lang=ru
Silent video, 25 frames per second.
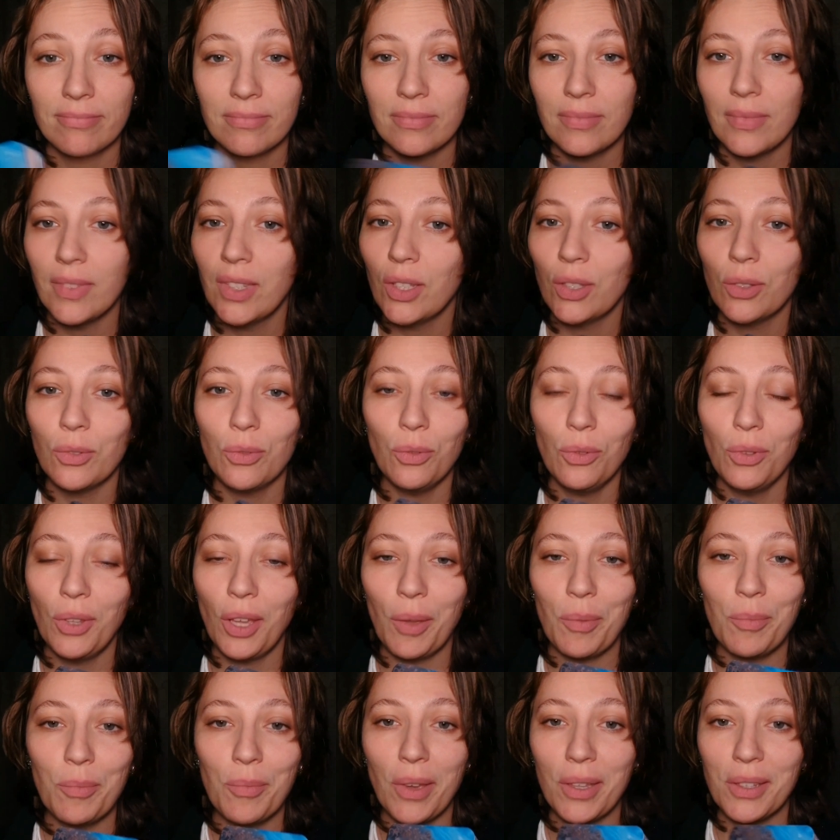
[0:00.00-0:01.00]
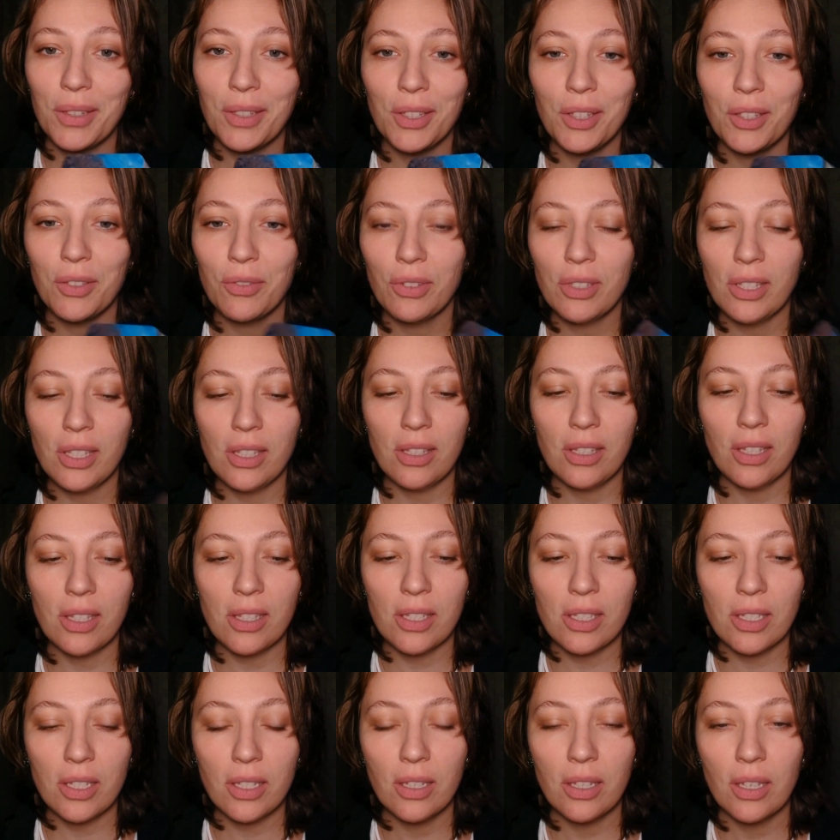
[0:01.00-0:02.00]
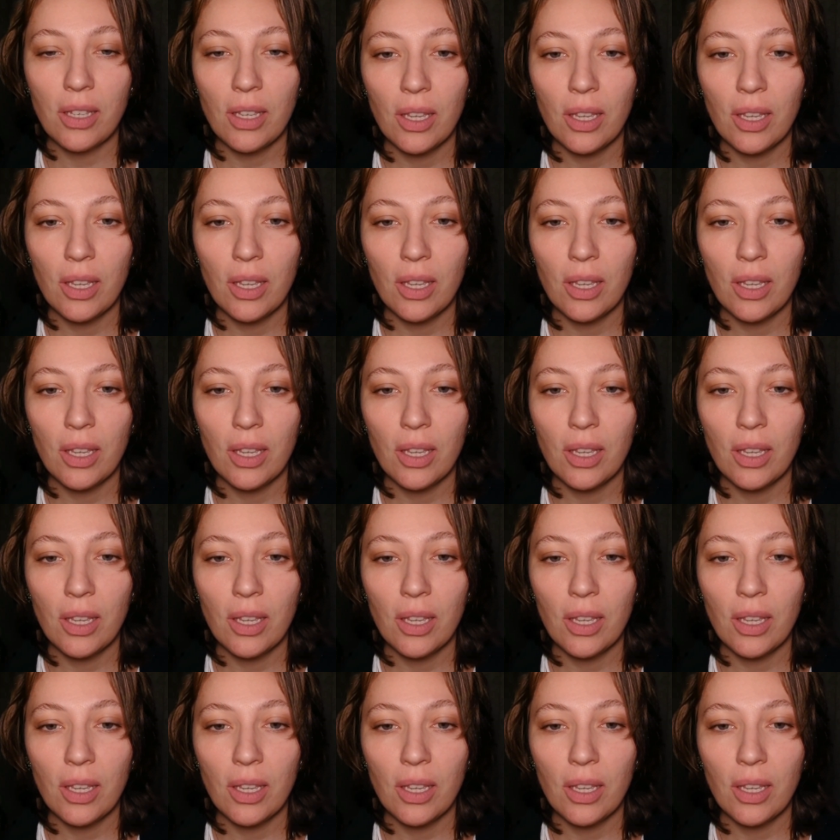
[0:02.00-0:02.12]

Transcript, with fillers: Никуда от этого не деться.